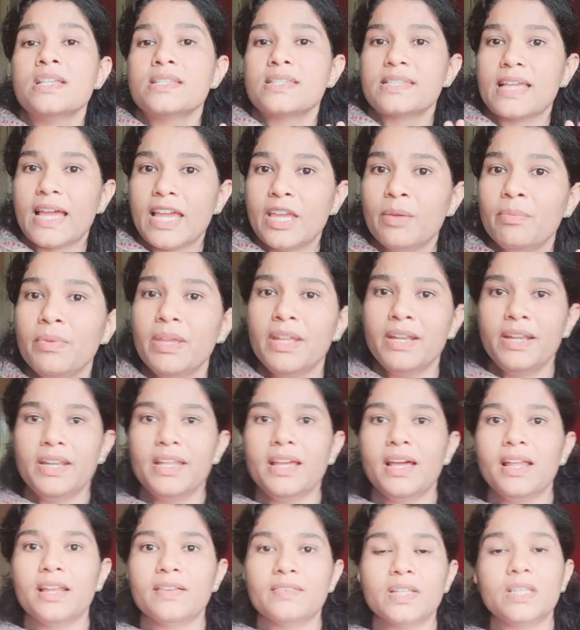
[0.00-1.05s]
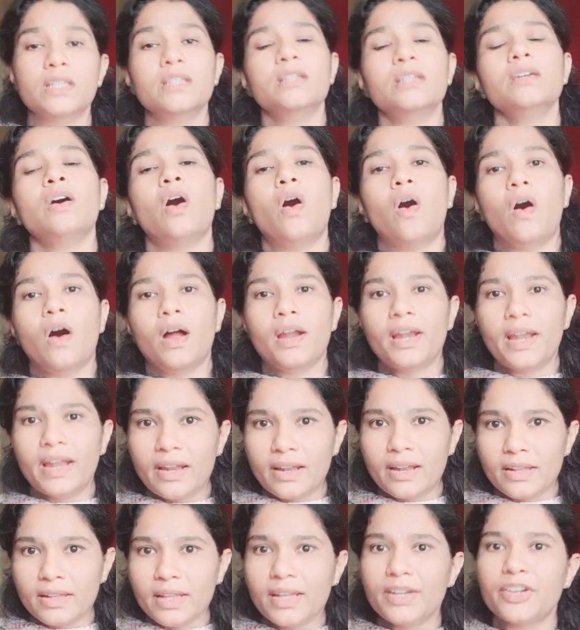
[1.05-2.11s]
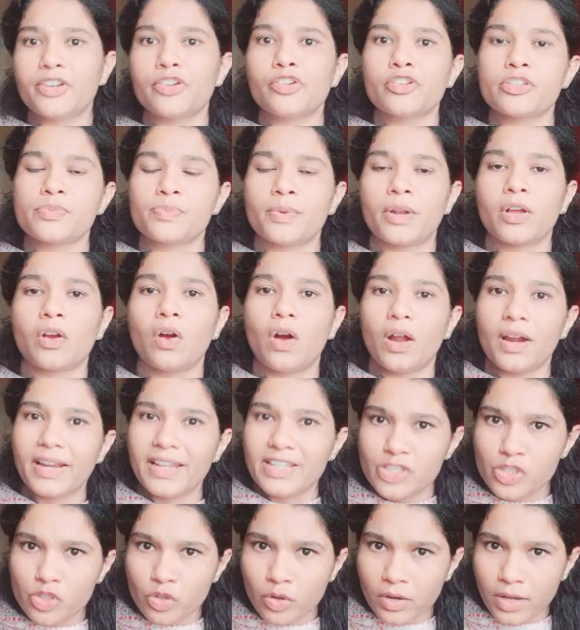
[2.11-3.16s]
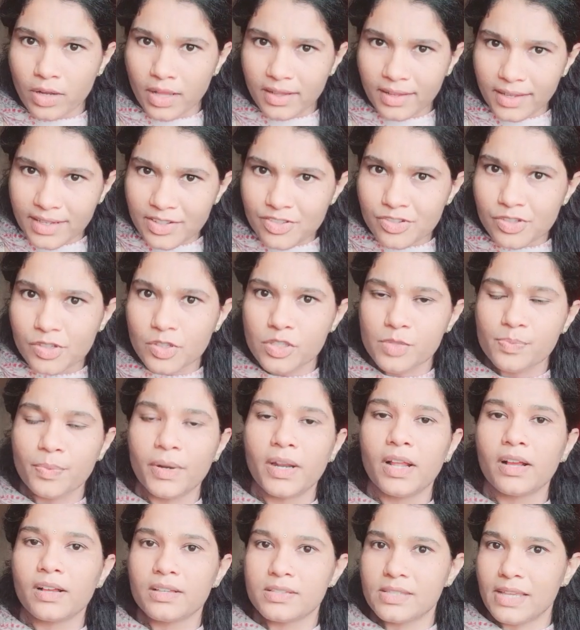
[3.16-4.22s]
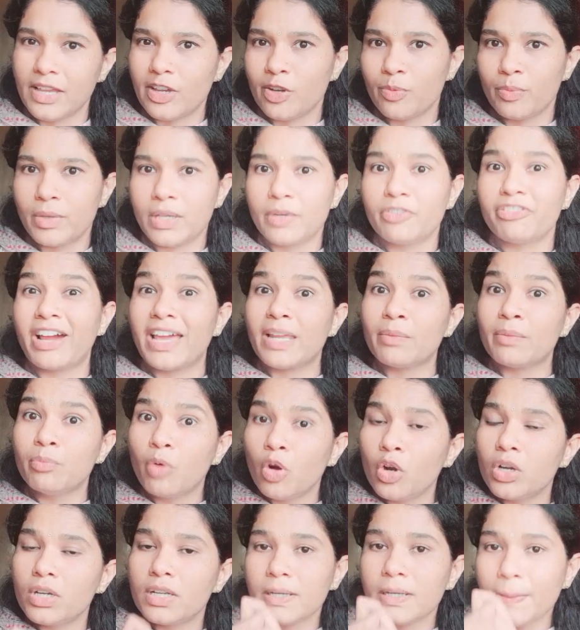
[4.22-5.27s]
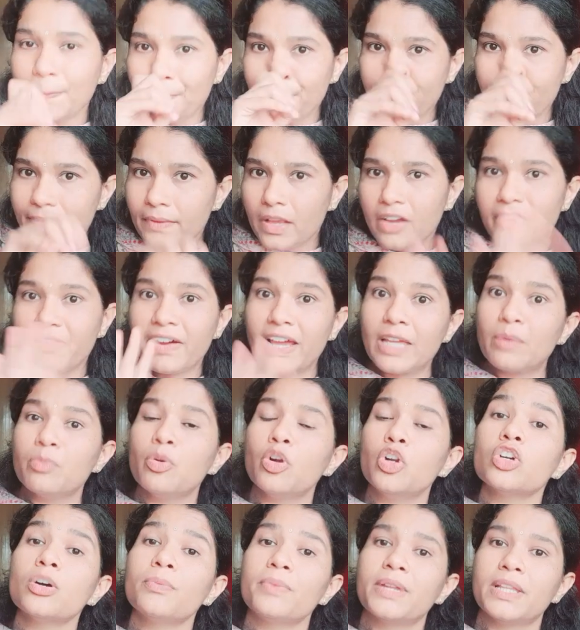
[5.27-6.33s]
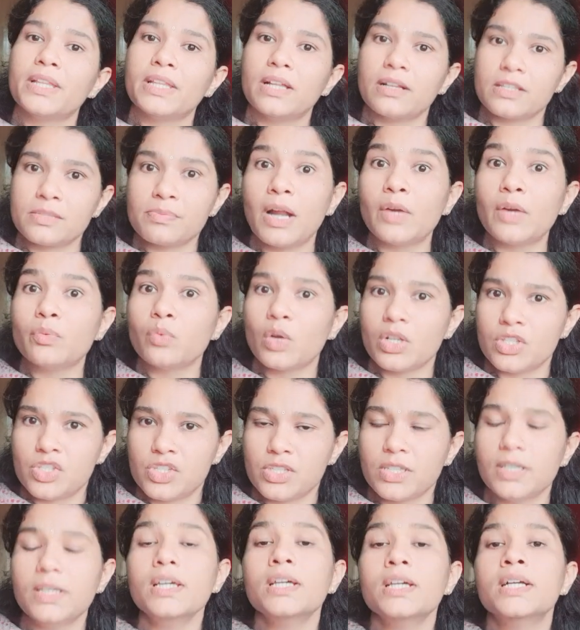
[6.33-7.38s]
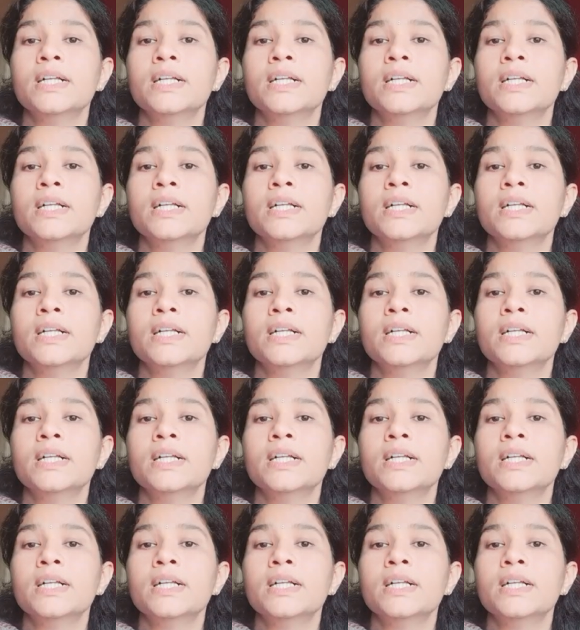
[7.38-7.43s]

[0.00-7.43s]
ஜயோமி இந்தியாவில் வந்து ஆன்லைனில் தான் இன்ட்ரடியூஸ் பண்ணாங்க ஆன்லைன் ஸ்டோராக தான் இன்ட்ரடியூஸ் பண்ணாங்க ஜயோமி ஃபயர் போல்ட்டு ஃபயர் போல்ட்டும் அப்படி தான் ஸ்மார்ட் வாட்ச்சு